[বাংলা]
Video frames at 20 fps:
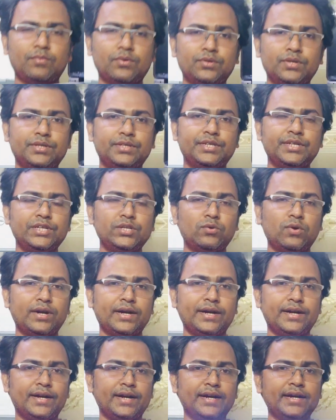মধ্যে থ্রি ওয়ান
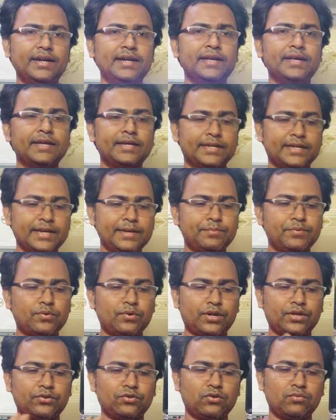এইট নাইন গিফট
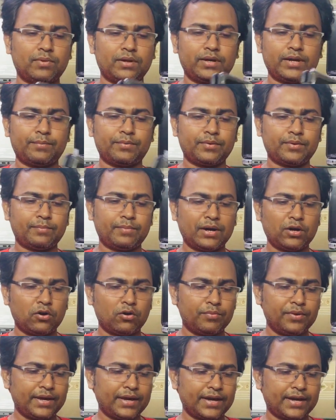করার জন্য ল্যাপটপটা ভালো
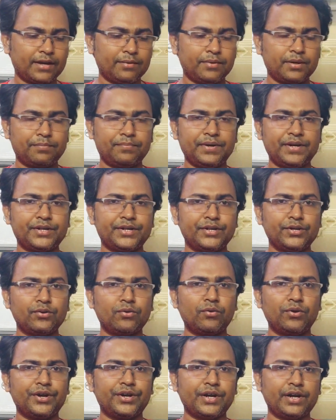হবে একেবারে ফ্রেশ নিউ
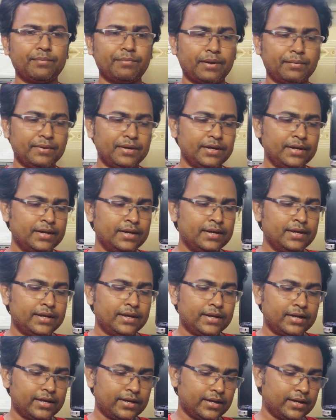কন্ডিশনে পাবেন
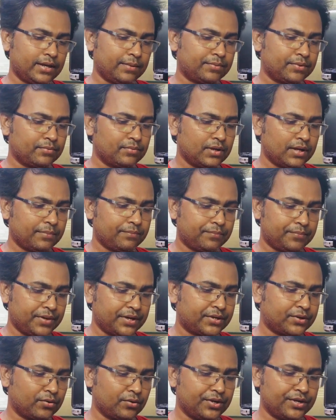এই ল্যাপটপগুলো
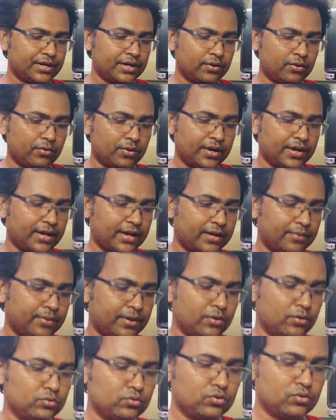ফ্রেশ কন্ডিশন হওয়ায় একবারে নতুন